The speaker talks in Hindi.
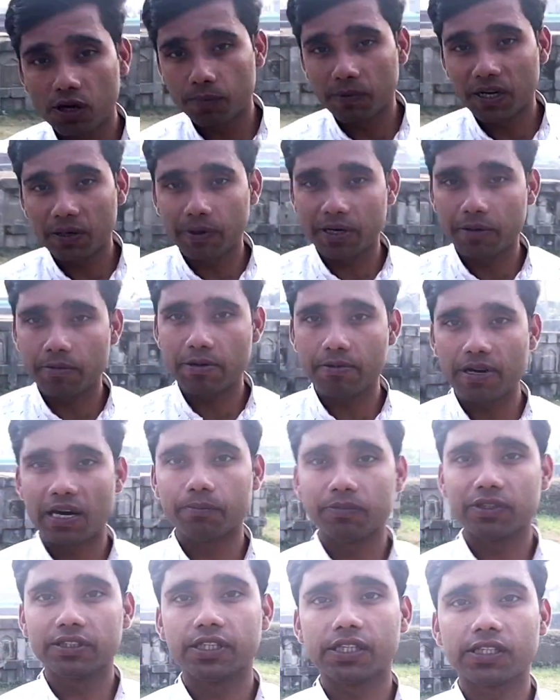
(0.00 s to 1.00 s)
और मकबरे में भी
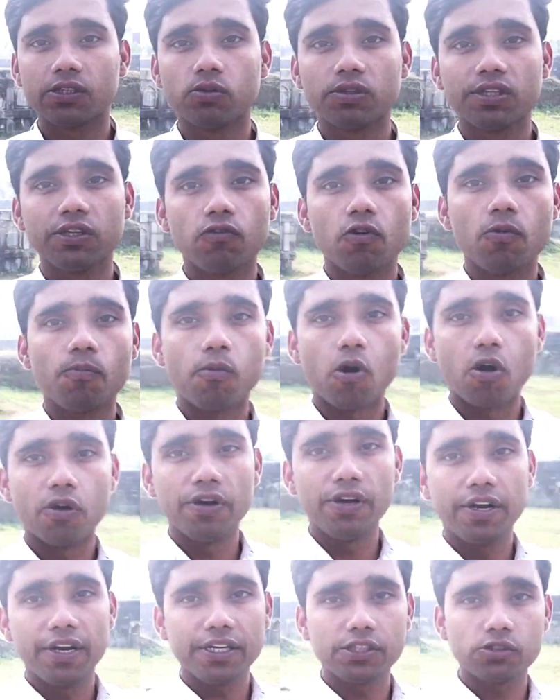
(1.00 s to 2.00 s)
आपने देखी होगी वो
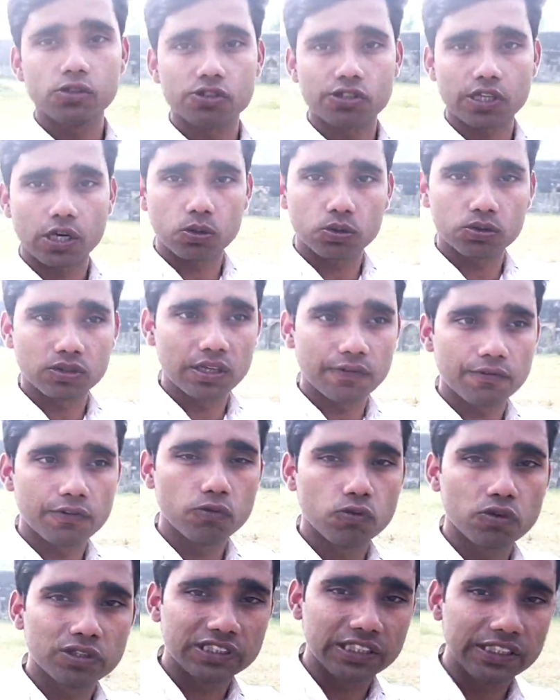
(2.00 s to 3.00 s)
बाउंड्री जो चारों तरफ
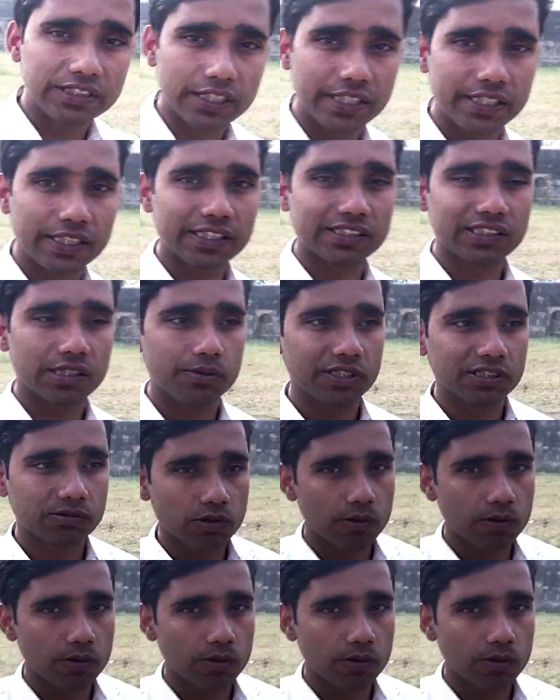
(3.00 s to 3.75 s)
है वो इसी तरीके से भी